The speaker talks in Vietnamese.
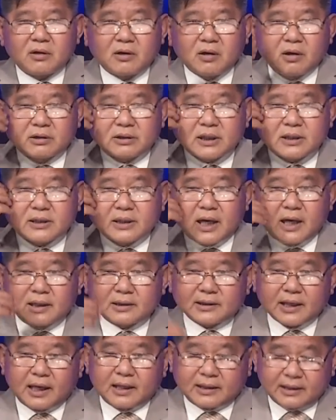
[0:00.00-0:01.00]
nó sẽ trở
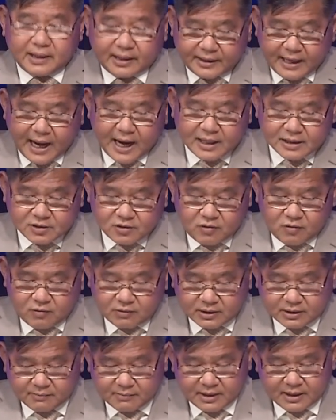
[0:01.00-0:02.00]
thành là đa số
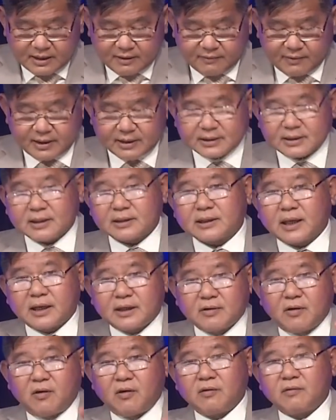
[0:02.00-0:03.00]
của nước Mỹ và sẽ
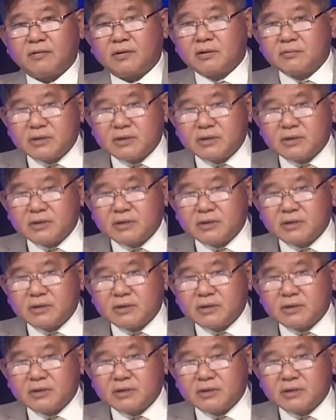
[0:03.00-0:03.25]
thay đổi